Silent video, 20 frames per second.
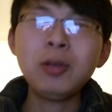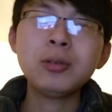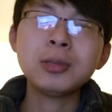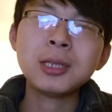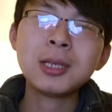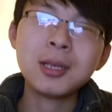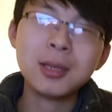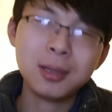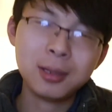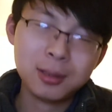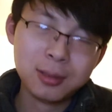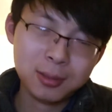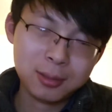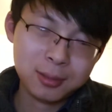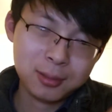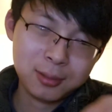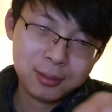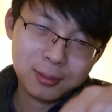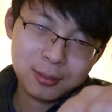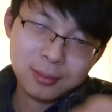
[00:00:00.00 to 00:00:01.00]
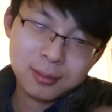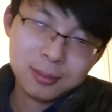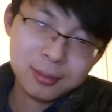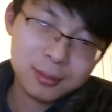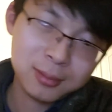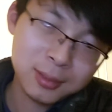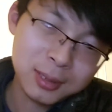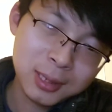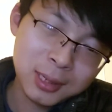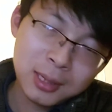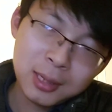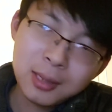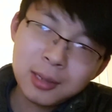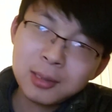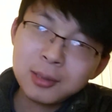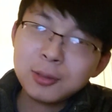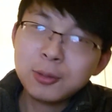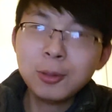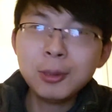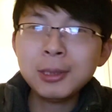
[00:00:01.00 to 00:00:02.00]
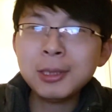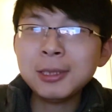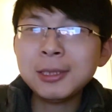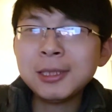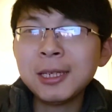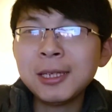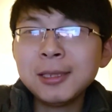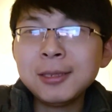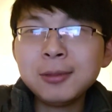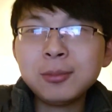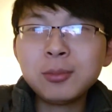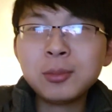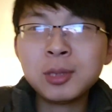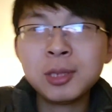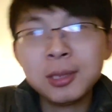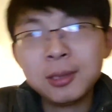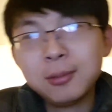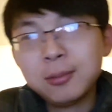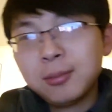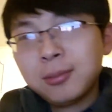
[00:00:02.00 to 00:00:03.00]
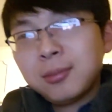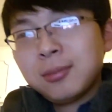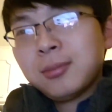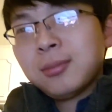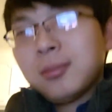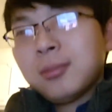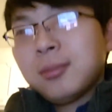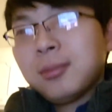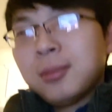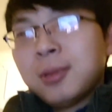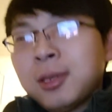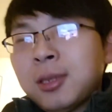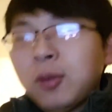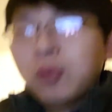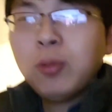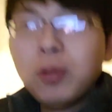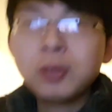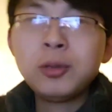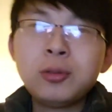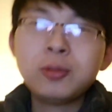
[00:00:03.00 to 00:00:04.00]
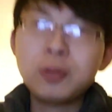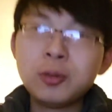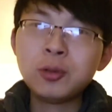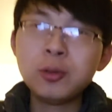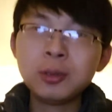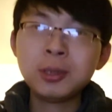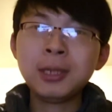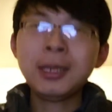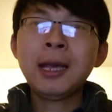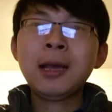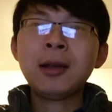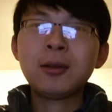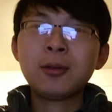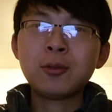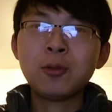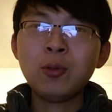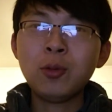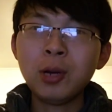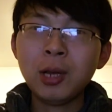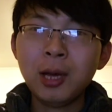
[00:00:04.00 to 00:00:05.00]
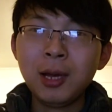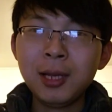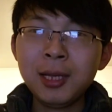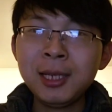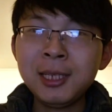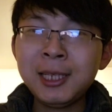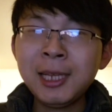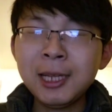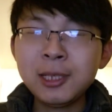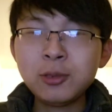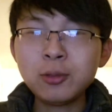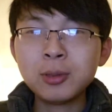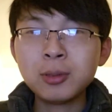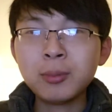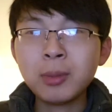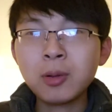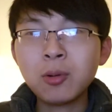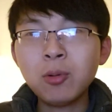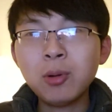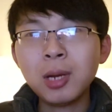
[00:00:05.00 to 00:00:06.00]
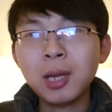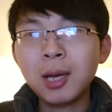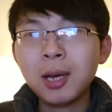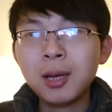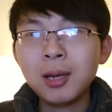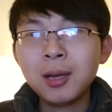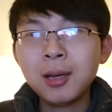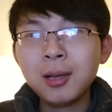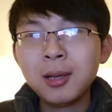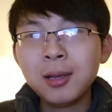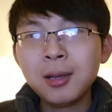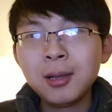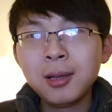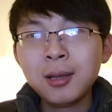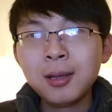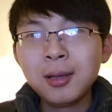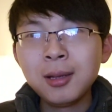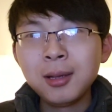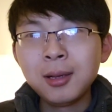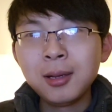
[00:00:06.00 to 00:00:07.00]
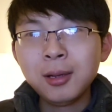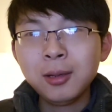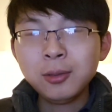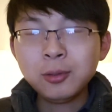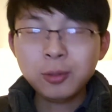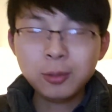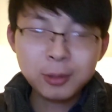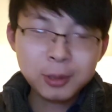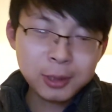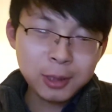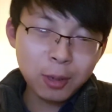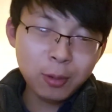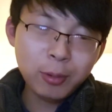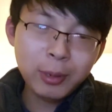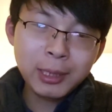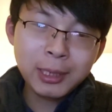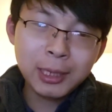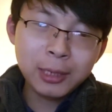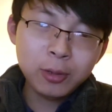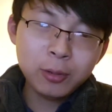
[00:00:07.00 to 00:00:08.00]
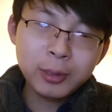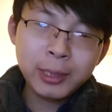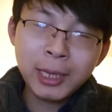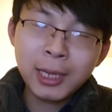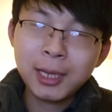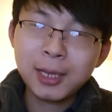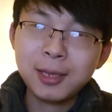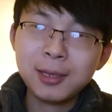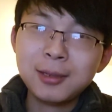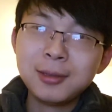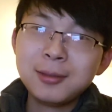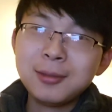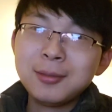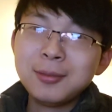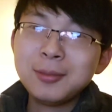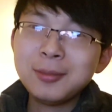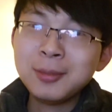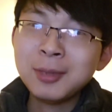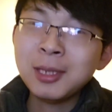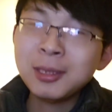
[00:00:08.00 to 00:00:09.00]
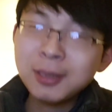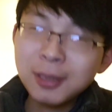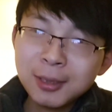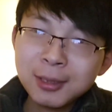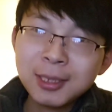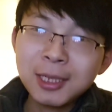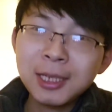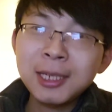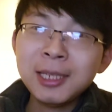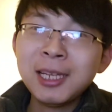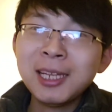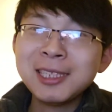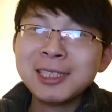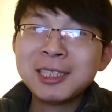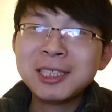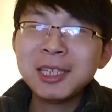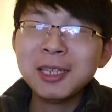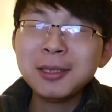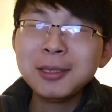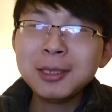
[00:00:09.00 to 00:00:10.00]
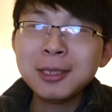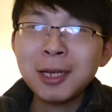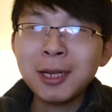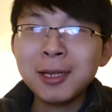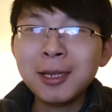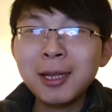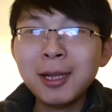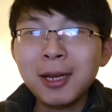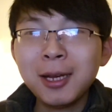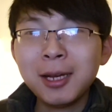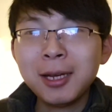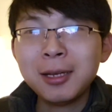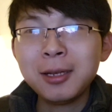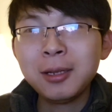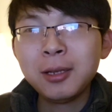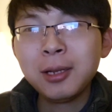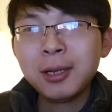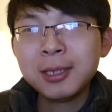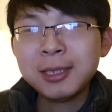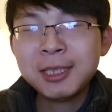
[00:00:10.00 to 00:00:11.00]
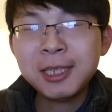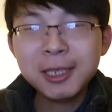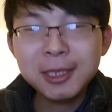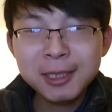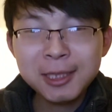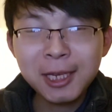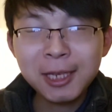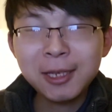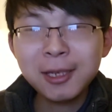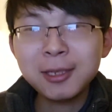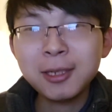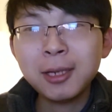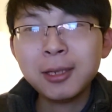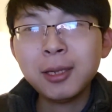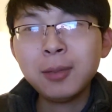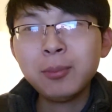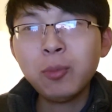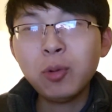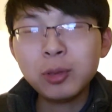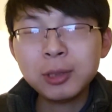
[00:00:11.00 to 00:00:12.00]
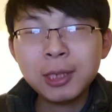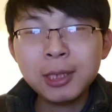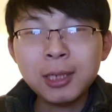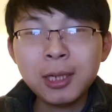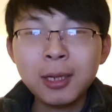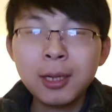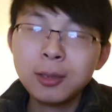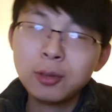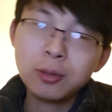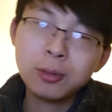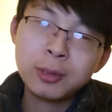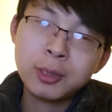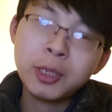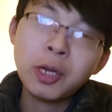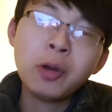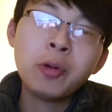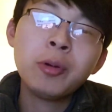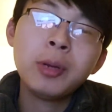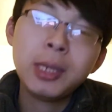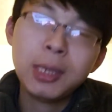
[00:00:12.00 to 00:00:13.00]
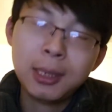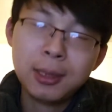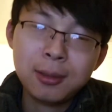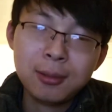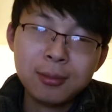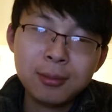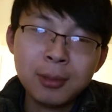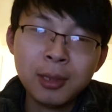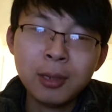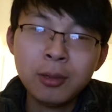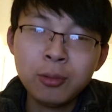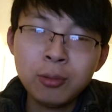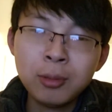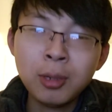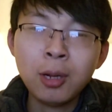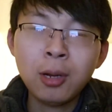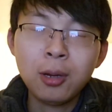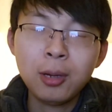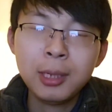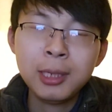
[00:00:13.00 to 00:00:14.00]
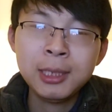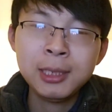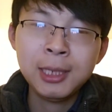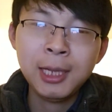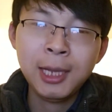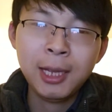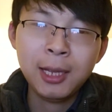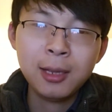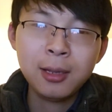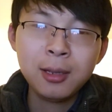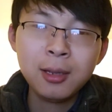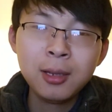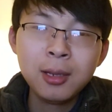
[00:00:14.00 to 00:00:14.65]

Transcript: 有这个。所以这人这生活就就这样过了，一天就这么过了。说稍微能有点能认识一点新人呢，新鲜的人呢，陌生人呢，就教会能遇到一点。